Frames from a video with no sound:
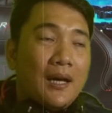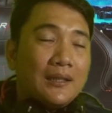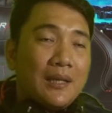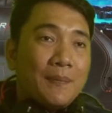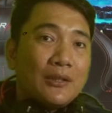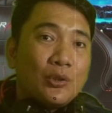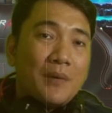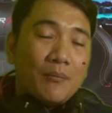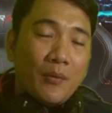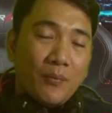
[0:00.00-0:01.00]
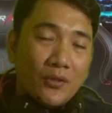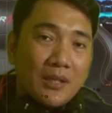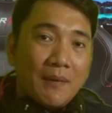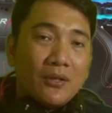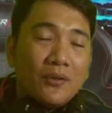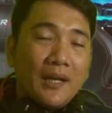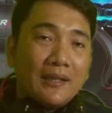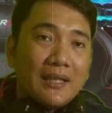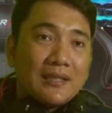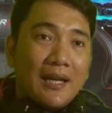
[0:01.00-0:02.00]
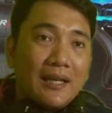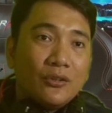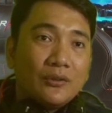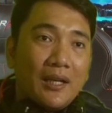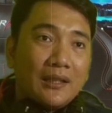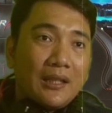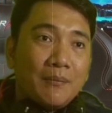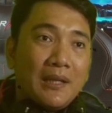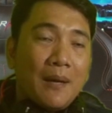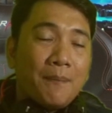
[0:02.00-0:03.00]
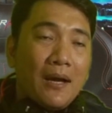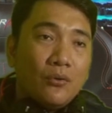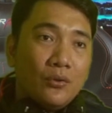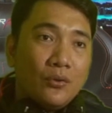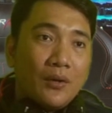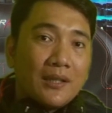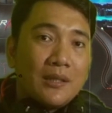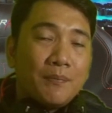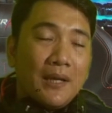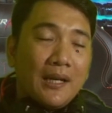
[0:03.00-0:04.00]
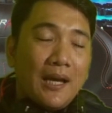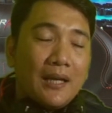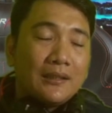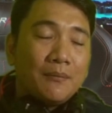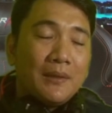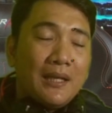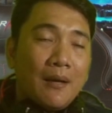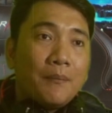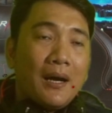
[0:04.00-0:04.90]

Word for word: at kapag tumakbo po si Mayora Inday Sara Duterte bilang Pangulo at si PRRD bilang